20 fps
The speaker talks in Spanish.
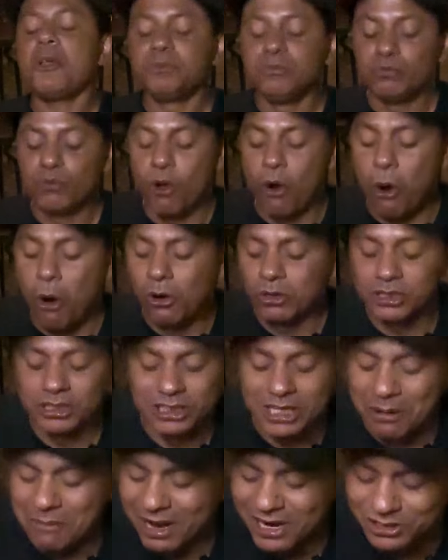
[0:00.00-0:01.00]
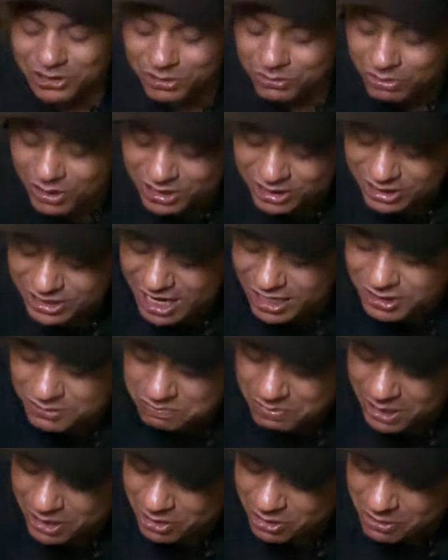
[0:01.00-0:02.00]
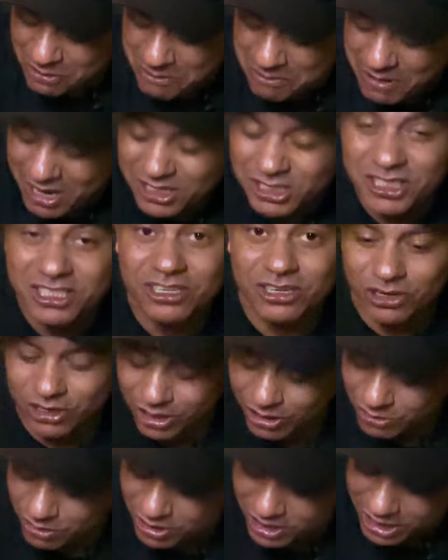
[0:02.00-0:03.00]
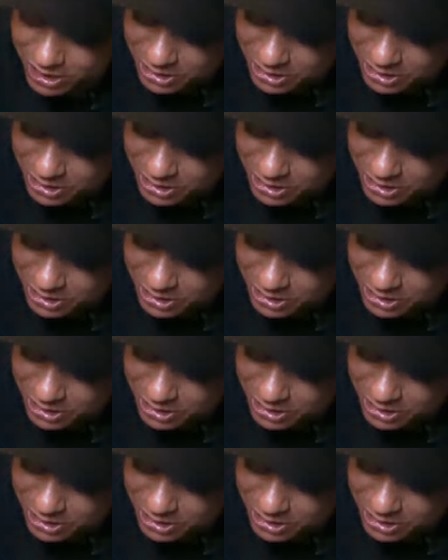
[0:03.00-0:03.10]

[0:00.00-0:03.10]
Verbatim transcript: No, está mal, si tú estás pero más rico que